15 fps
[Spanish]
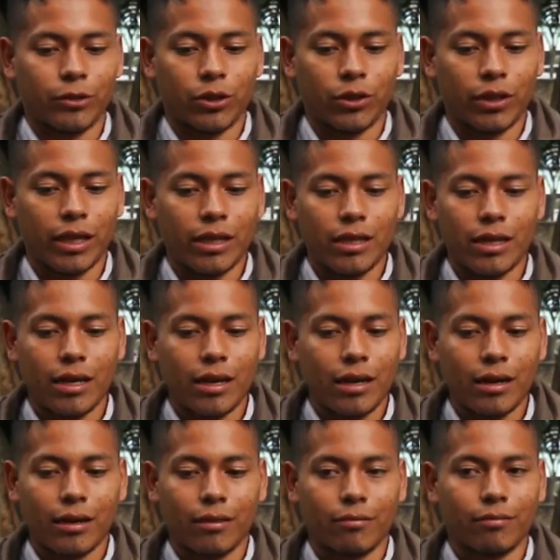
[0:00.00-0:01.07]
Yo
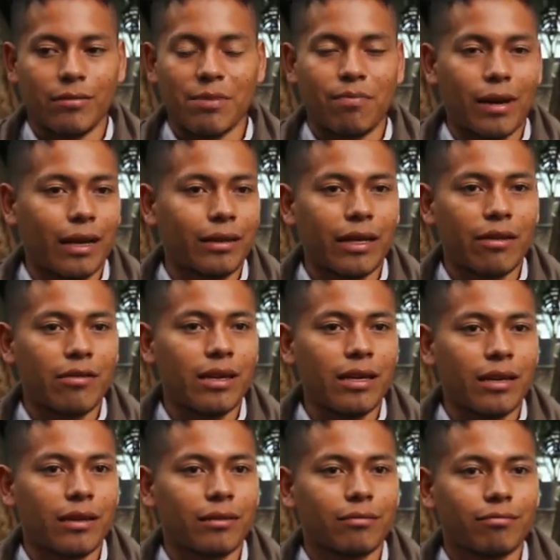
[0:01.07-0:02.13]
tenía mi plan de
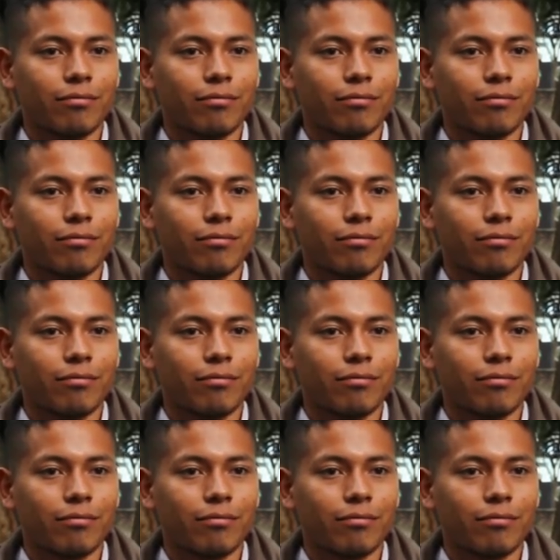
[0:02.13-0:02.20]
vida,